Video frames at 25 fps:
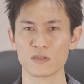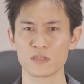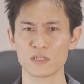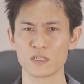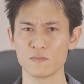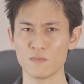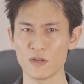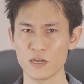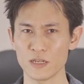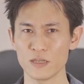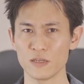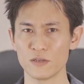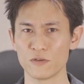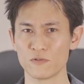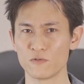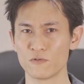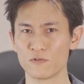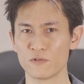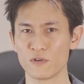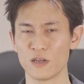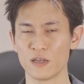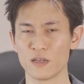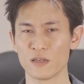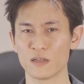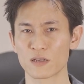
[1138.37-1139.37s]
つまり
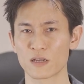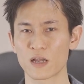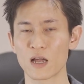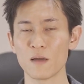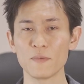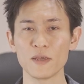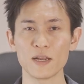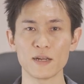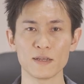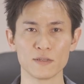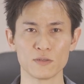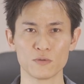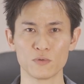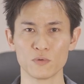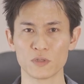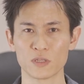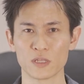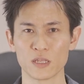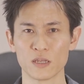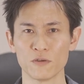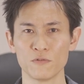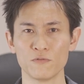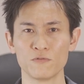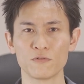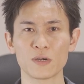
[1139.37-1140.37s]
カメラにとっ
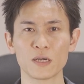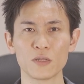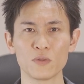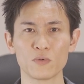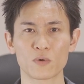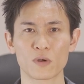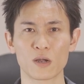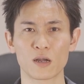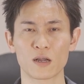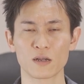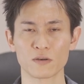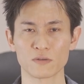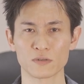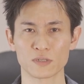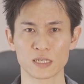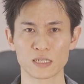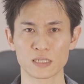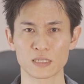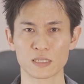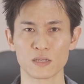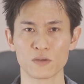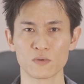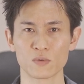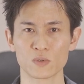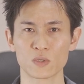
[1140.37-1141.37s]
て負荷のかかる撮
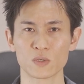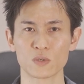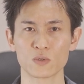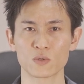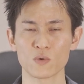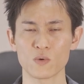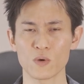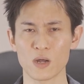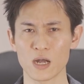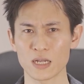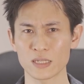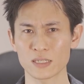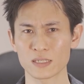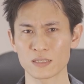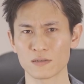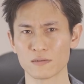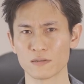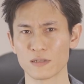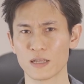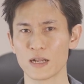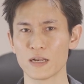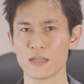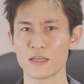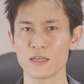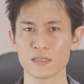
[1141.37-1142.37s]
影をすると熱く
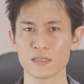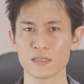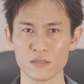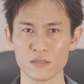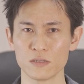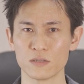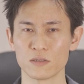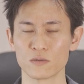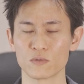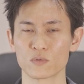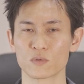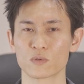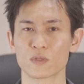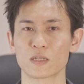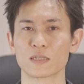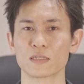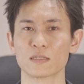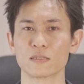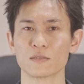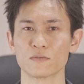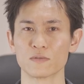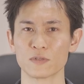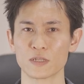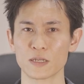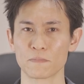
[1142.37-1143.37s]
なりいっていうことなん
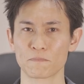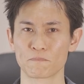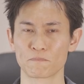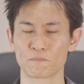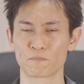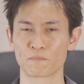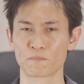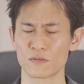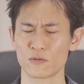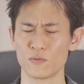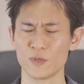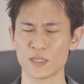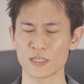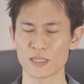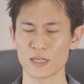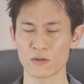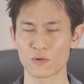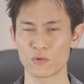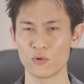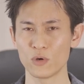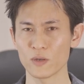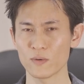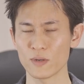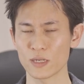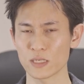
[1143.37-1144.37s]
ですよね。ごめんなさい、
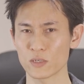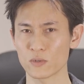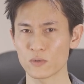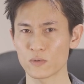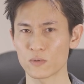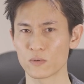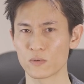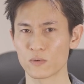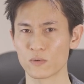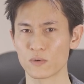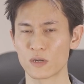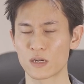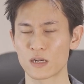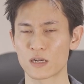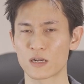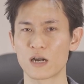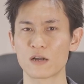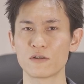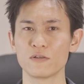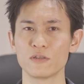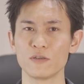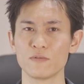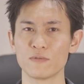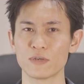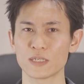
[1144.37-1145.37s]
これはちょっと
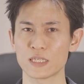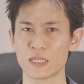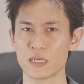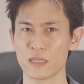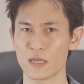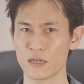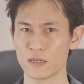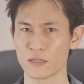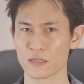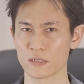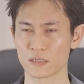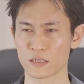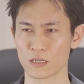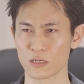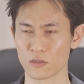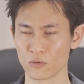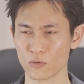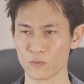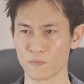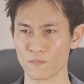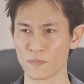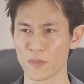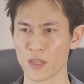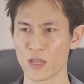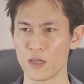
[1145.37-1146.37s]
確認はしてないんですけ
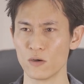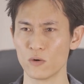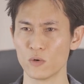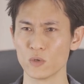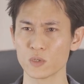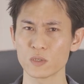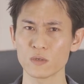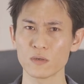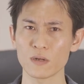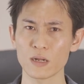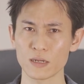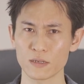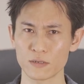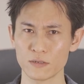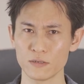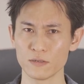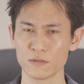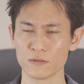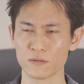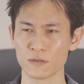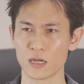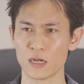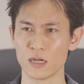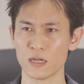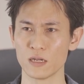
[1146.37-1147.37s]
ど、おそら
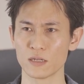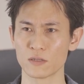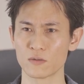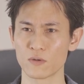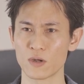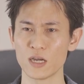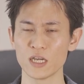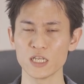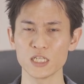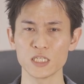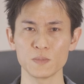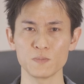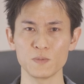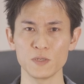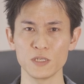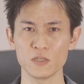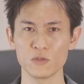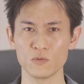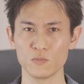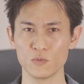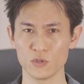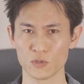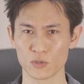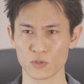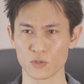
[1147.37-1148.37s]
く
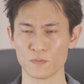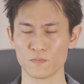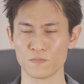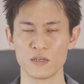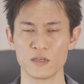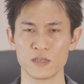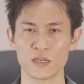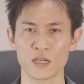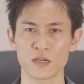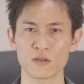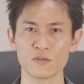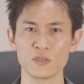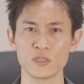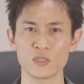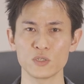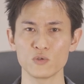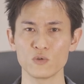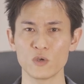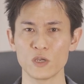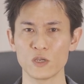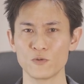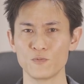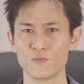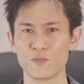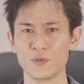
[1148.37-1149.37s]
ハイスピードモード
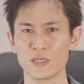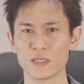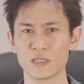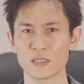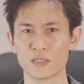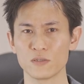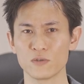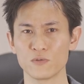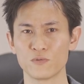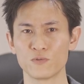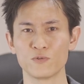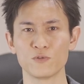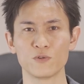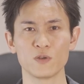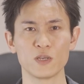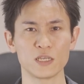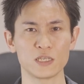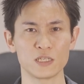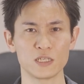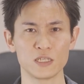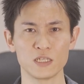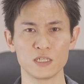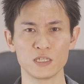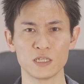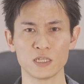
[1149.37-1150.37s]
120fps のフル
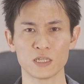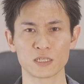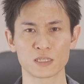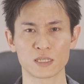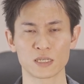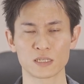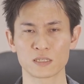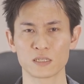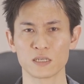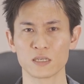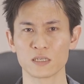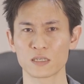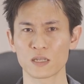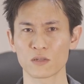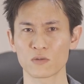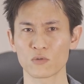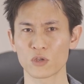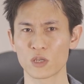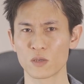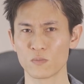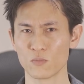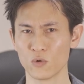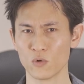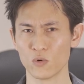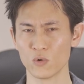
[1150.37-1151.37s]
HD で撮影した
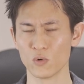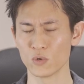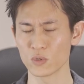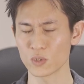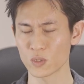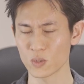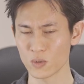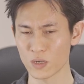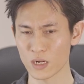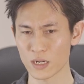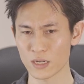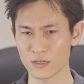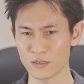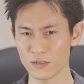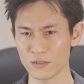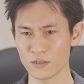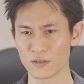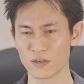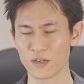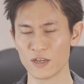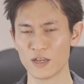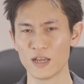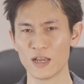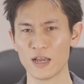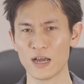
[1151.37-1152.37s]
時もおそらく
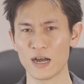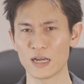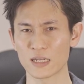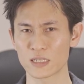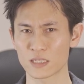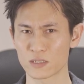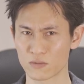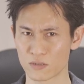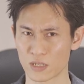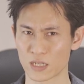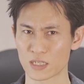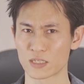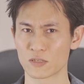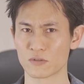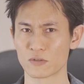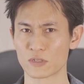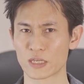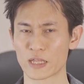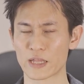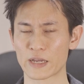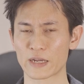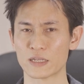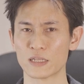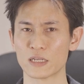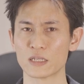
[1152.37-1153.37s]
熱くなっちゃうん
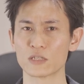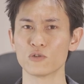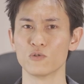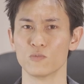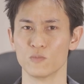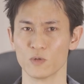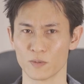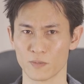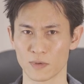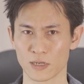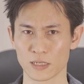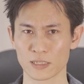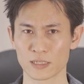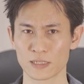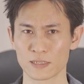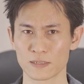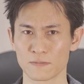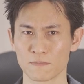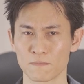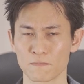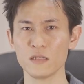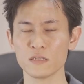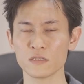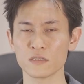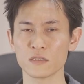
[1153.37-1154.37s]
じゃないかなと思います。
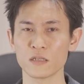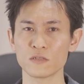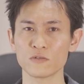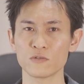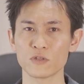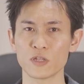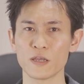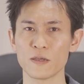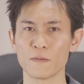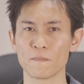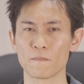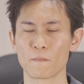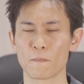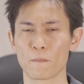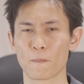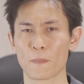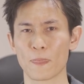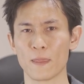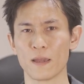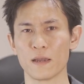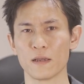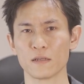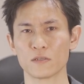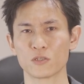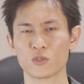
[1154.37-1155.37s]
なので
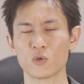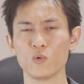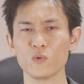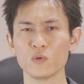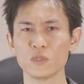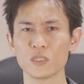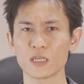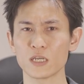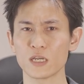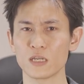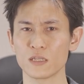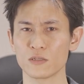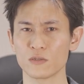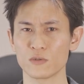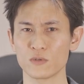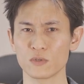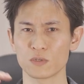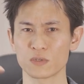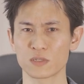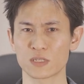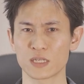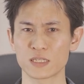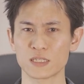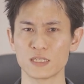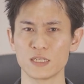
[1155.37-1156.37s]
長時間の
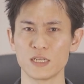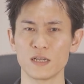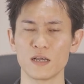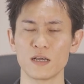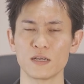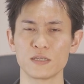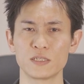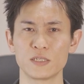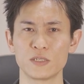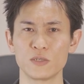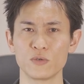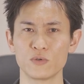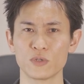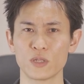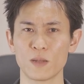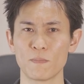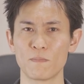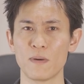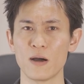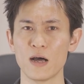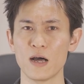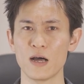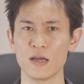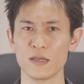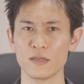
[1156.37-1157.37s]
撮影が必要な
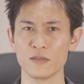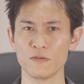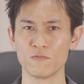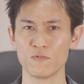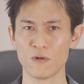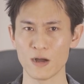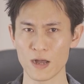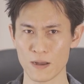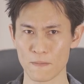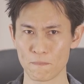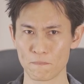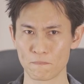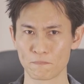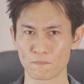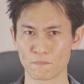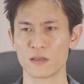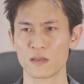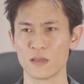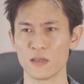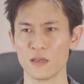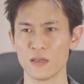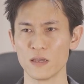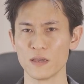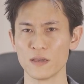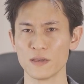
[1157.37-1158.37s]
場合は
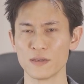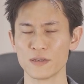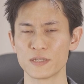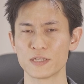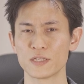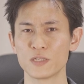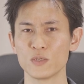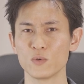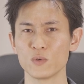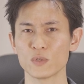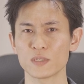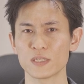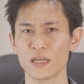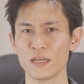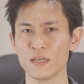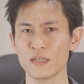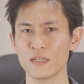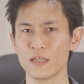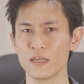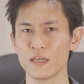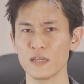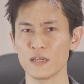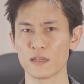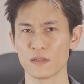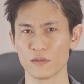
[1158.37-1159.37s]
必要最
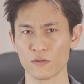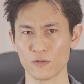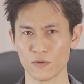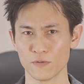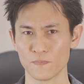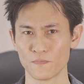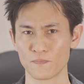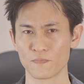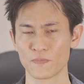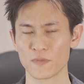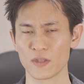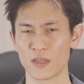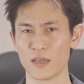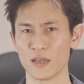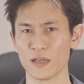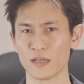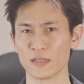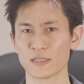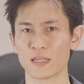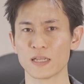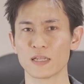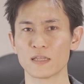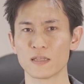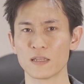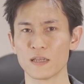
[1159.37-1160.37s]
低限の
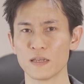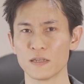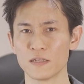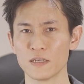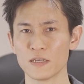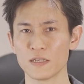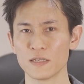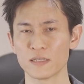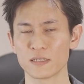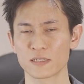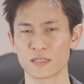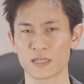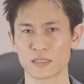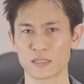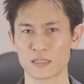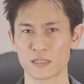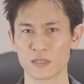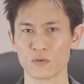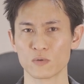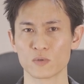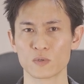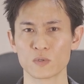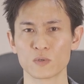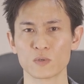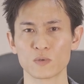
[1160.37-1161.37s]
設定で撮
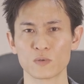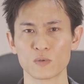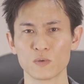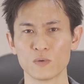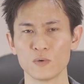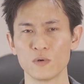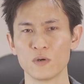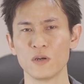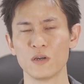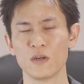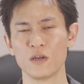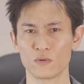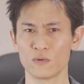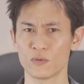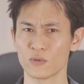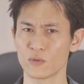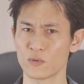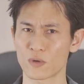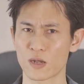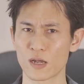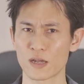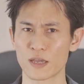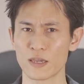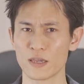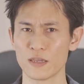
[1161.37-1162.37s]
影をすると温
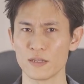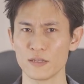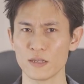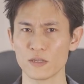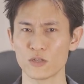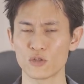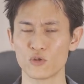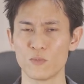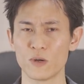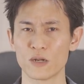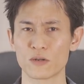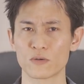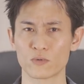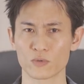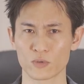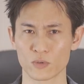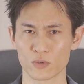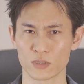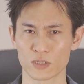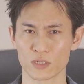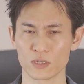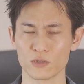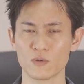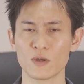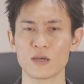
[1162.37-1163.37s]
度が原因で止まることっ
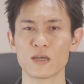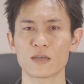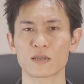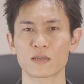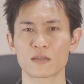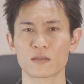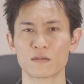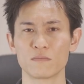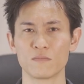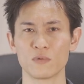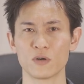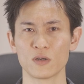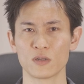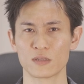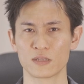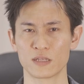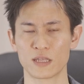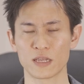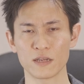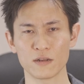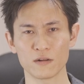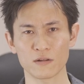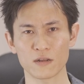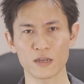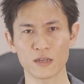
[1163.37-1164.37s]
ていうのは、
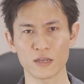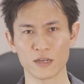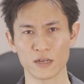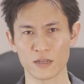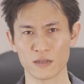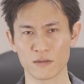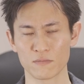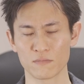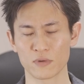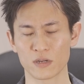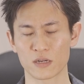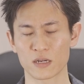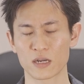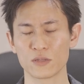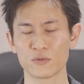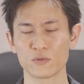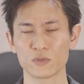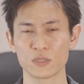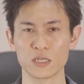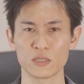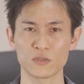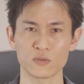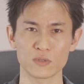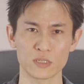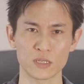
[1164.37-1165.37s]
できる限り、可能
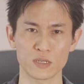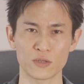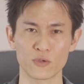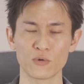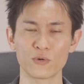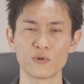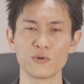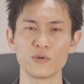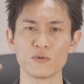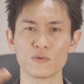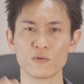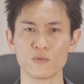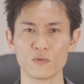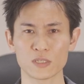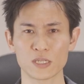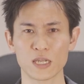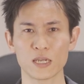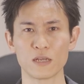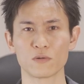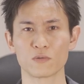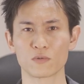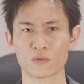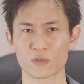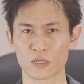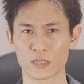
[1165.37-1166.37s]
性として極力抑
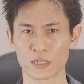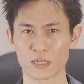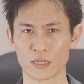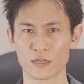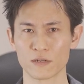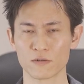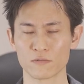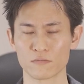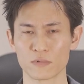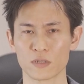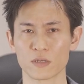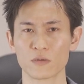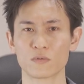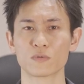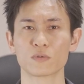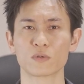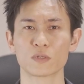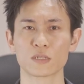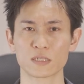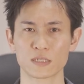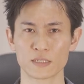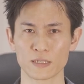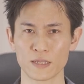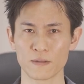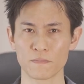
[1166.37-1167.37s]
えることができるっていうこと
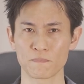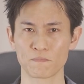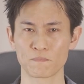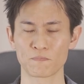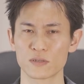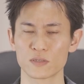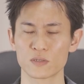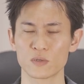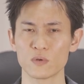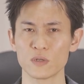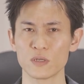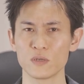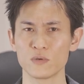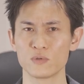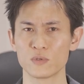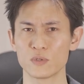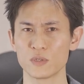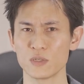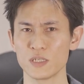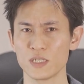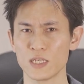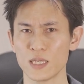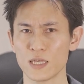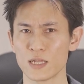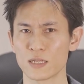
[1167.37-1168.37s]
ですね。それに付
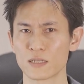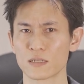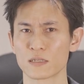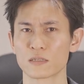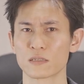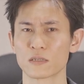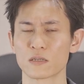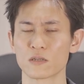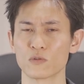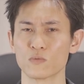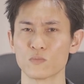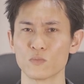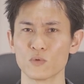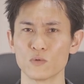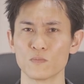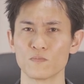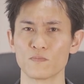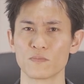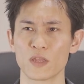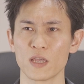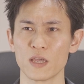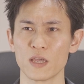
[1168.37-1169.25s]
随してなんですけども、